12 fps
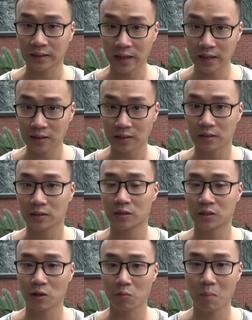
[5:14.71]
tên
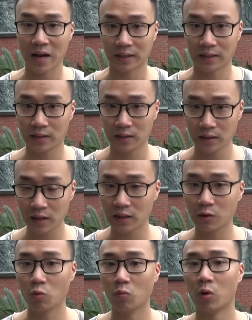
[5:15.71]
trong bản kiến
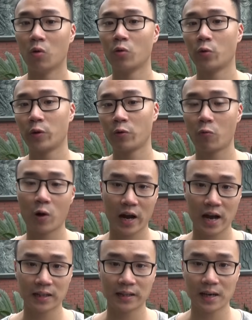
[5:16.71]
nghị ủng hộ Nguyễn Quang
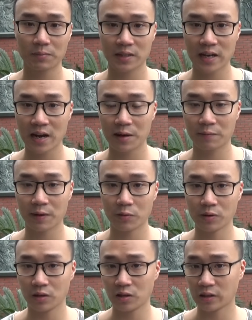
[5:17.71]
A tham gia vào
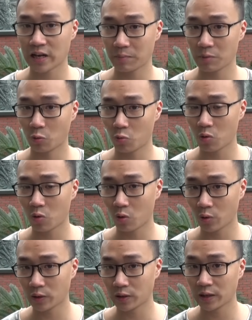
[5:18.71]
ứng cử đại biểu Quốc
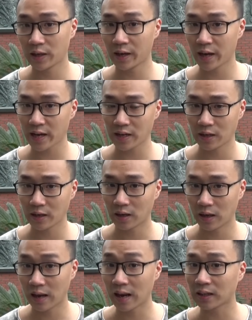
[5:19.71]
hội hiện nay
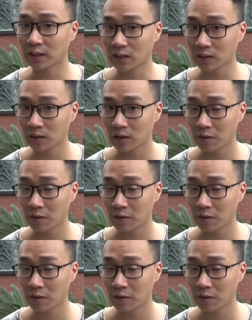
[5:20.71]
là thật.